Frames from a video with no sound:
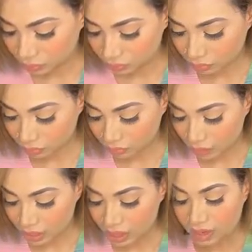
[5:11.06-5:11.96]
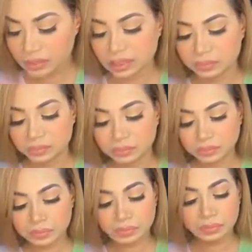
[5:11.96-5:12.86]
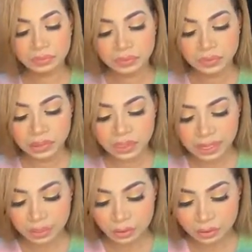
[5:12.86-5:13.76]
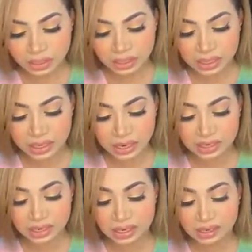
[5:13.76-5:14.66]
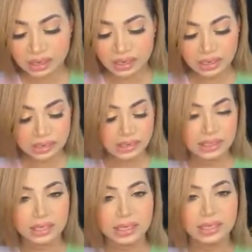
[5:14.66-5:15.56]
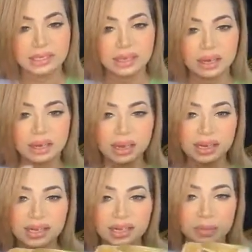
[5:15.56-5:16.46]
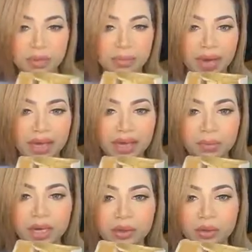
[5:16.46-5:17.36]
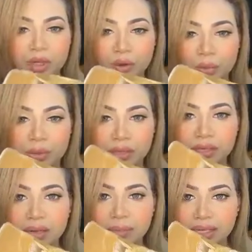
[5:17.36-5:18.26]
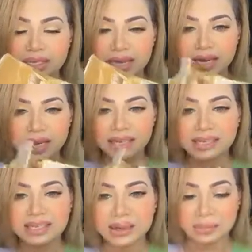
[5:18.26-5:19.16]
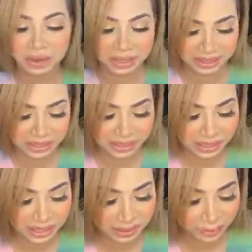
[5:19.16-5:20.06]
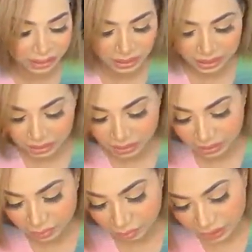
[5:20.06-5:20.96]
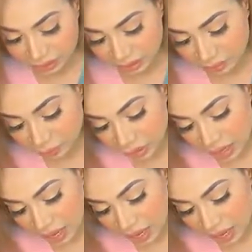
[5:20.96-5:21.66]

হুম আচ্ছা এই হচ্ছে গিয়ে এটার ডিটেইলিংটা এটা আসবে ব্যাগের ভেতরের অপশন তো মাঝখানে একটা চেম্বার আছে ঠিক আছে মাঝখানে একটা চেম্বার আছে